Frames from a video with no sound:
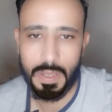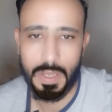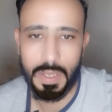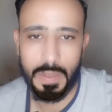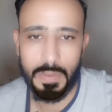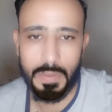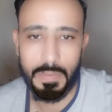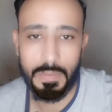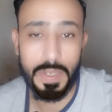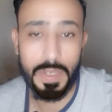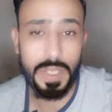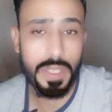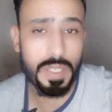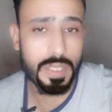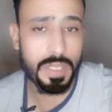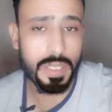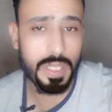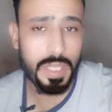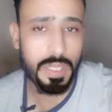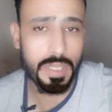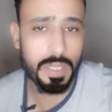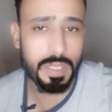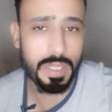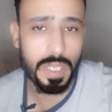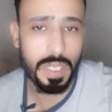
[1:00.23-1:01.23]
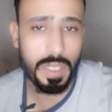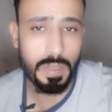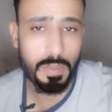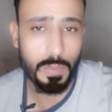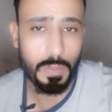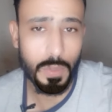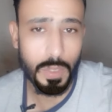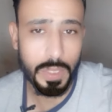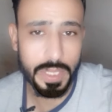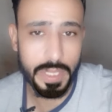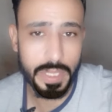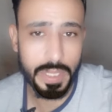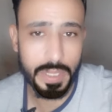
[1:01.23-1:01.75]
في تصريح لصلاح
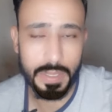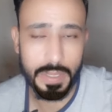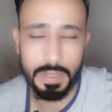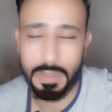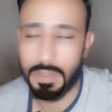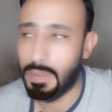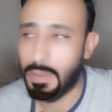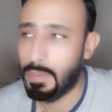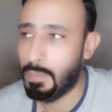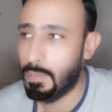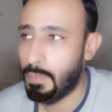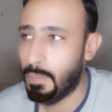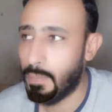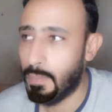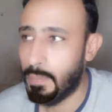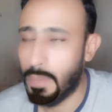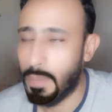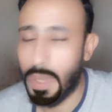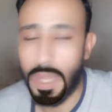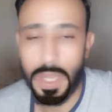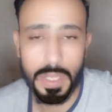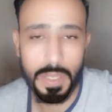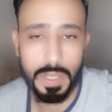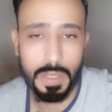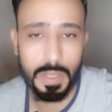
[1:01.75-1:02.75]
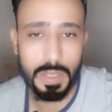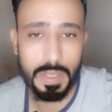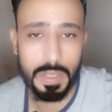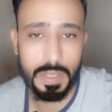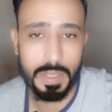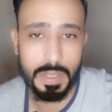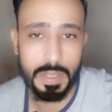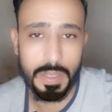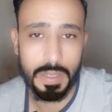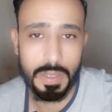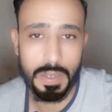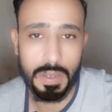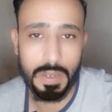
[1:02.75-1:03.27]
محسن بعد
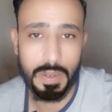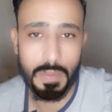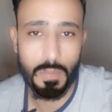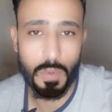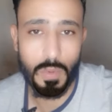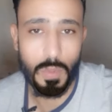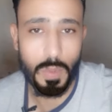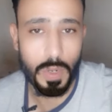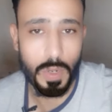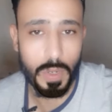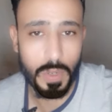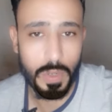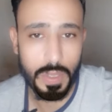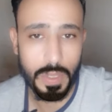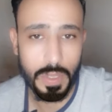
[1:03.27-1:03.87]
مباراه